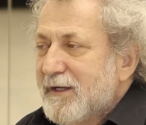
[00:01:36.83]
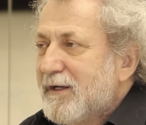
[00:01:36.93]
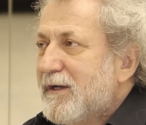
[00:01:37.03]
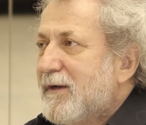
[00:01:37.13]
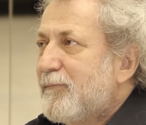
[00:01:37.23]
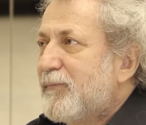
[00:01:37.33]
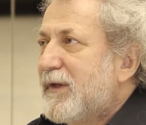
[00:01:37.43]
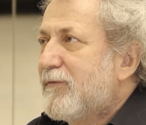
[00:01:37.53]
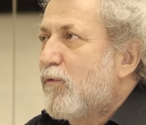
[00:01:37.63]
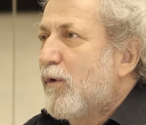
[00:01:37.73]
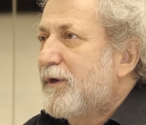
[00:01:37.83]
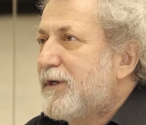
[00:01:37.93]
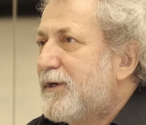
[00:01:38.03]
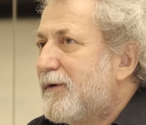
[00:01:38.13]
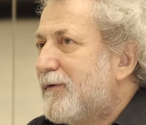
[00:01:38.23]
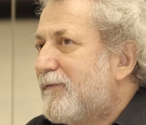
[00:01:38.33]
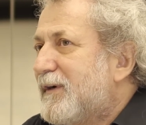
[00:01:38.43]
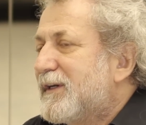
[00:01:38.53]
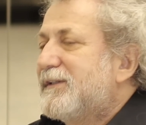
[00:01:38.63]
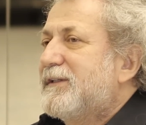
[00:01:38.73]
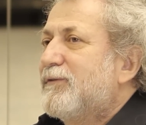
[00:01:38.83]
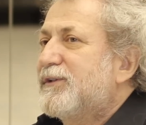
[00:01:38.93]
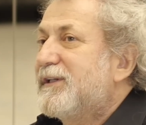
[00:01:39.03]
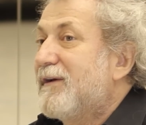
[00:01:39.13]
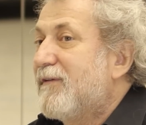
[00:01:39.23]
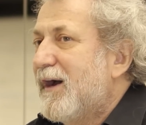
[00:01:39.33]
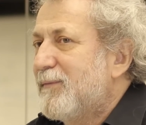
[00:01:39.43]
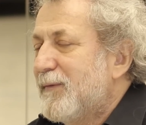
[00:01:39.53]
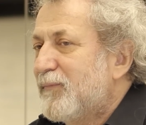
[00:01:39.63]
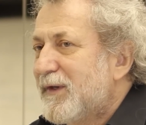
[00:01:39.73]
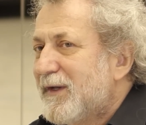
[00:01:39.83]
его и выразить его словами.